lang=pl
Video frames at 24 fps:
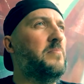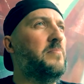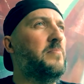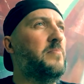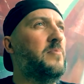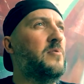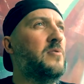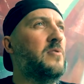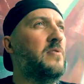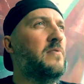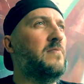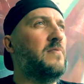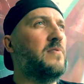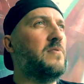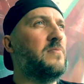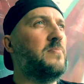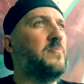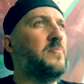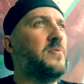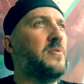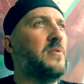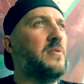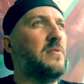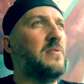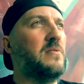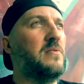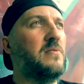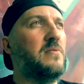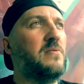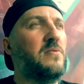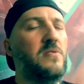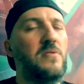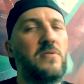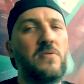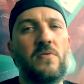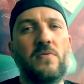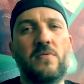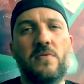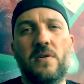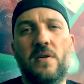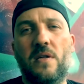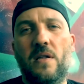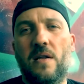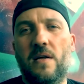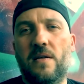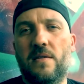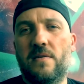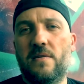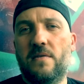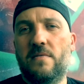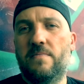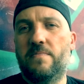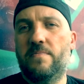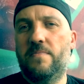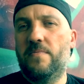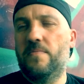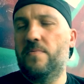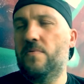Ponieważ przez dziesiątki lat ich po